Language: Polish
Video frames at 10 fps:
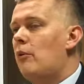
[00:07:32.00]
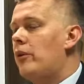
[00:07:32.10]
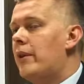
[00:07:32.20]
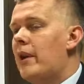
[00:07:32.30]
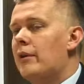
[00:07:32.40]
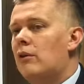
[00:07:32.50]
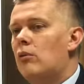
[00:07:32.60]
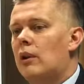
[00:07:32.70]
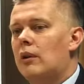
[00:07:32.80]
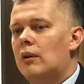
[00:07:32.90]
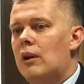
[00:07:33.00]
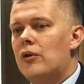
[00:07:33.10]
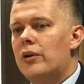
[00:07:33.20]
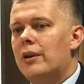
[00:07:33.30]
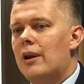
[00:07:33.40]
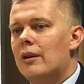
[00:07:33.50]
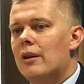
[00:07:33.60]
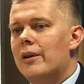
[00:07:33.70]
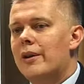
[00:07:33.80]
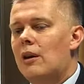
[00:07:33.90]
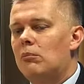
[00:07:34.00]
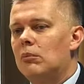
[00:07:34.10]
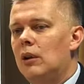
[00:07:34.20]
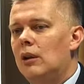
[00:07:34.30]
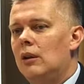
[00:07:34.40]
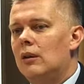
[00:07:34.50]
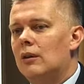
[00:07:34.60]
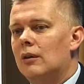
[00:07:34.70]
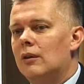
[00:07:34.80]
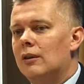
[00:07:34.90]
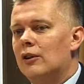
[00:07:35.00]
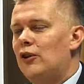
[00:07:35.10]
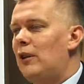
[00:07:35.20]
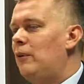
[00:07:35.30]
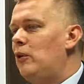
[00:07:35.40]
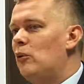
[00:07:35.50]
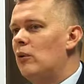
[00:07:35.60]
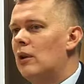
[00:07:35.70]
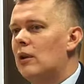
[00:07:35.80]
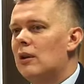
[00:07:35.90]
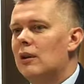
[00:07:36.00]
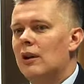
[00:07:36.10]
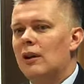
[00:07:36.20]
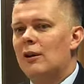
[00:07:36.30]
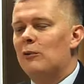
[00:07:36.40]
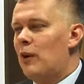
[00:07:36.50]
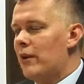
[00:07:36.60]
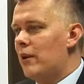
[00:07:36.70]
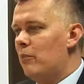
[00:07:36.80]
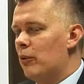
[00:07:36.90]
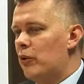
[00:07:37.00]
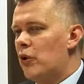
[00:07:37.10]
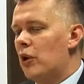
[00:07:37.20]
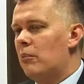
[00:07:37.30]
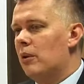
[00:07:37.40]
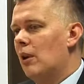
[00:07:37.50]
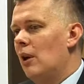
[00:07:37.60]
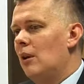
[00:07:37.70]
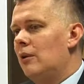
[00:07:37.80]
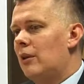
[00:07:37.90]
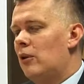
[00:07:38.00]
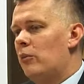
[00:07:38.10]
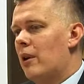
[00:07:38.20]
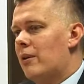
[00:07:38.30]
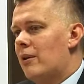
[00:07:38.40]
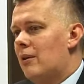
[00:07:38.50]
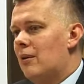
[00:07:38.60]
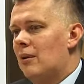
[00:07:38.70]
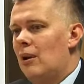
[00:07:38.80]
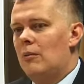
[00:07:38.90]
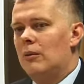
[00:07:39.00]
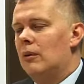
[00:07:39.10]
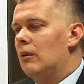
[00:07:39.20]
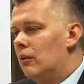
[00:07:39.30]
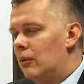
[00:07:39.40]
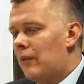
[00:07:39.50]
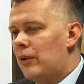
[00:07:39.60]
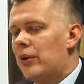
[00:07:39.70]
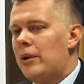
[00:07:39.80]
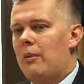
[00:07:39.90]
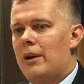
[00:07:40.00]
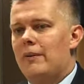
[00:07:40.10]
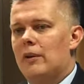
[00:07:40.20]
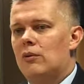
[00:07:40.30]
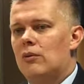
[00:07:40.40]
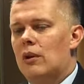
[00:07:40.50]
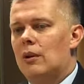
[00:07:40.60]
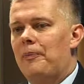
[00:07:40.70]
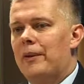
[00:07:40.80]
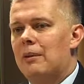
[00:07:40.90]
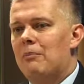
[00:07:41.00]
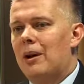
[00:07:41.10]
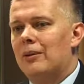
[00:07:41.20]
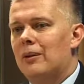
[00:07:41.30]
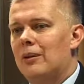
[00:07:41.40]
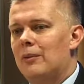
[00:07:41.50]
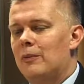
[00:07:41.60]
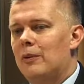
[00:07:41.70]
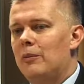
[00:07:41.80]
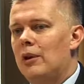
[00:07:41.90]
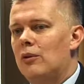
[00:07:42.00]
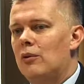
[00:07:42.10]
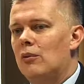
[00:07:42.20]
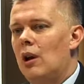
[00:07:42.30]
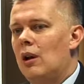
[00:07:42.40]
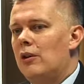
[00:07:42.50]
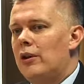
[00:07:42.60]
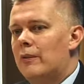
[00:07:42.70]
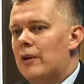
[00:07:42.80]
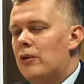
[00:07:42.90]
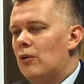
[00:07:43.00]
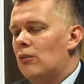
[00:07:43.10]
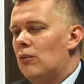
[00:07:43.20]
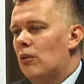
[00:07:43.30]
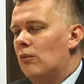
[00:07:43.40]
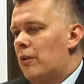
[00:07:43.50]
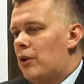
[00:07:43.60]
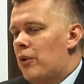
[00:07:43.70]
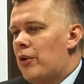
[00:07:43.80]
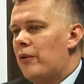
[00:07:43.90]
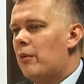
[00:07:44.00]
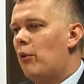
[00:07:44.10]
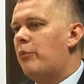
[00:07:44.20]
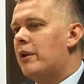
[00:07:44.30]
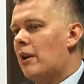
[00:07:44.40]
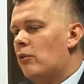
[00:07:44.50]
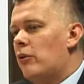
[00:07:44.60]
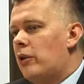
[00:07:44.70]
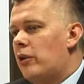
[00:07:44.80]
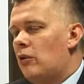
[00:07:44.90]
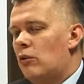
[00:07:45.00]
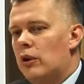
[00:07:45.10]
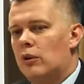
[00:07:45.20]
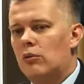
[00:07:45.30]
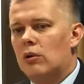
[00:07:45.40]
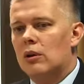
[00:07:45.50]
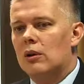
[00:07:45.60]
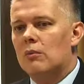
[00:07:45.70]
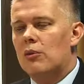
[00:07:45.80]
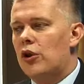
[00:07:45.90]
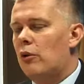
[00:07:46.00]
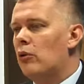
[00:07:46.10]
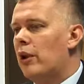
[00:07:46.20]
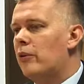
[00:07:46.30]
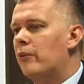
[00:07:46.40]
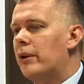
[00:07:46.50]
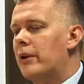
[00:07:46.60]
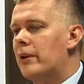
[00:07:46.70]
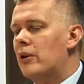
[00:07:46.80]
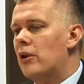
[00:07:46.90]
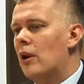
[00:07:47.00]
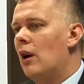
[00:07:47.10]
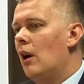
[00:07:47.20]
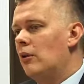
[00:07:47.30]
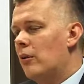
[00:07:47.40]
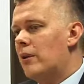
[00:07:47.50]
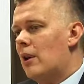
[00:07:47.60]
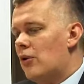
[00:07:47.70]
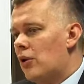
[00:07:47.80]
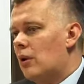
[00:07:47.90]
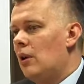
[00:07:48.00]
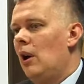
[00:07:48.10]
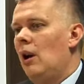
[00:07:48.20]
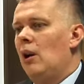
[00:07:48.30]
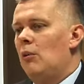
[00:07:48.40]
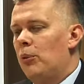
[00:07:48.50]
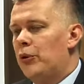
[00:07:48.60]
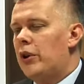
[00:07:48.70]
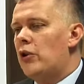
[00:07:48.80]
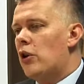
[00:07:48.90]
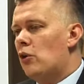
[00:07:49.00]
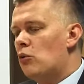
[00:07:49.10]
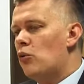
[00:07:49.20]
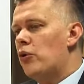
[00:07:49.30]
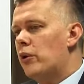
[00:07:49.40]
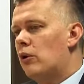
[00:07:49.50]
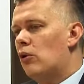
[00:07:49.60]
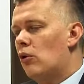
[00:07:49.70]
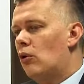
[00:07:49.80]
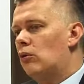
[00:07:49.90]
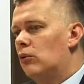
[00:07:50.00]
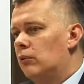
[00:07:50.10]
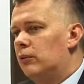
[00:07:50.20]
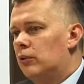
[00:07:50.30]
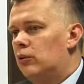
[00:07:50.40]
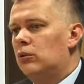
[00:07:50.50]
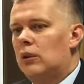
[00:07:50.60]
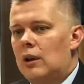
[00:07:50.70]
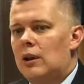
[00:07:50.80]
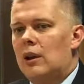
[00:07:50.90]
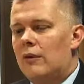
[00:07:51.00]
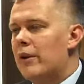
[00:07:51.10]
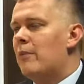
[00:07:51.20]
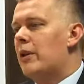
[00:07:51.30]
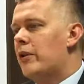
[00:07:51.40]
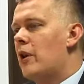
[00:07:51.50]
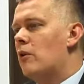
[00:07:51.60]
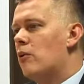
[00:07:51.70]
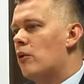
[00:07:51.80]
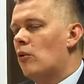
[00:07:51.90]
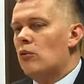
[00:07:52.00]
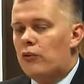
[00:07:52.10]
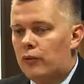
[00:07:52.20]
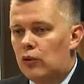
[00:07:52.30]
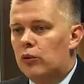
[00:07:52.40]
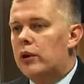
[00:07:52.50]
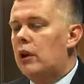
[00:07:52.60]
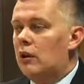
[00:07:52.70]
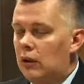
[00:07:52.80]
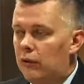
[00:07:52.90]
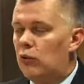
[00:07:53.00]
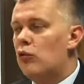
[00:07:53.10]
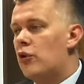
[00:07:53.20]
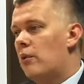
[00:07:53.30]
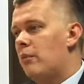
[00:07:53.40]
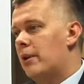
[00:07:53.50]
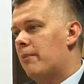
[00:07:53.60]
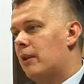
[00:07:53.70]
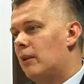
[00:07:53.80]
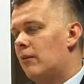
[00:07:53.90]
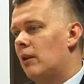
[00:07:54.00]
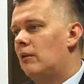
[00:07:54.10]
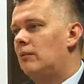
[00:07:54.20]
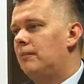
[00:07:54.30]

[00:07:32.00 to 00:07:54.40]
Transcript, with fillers: mają inne zdanie, tutaj każdy kraj sam y, definiuje własne potrzeby. Natomiast y, y, nawet i te państwa, które y, pan wymienił, nie kwestionują, wręcz przeciwnie, popierają ten kierunek, który przyjęło NATO w kryzysie. To znaczy podjęcia różnych kroków, które wzmacniają sojusz w krótkiej i w dłuższej perspektywie.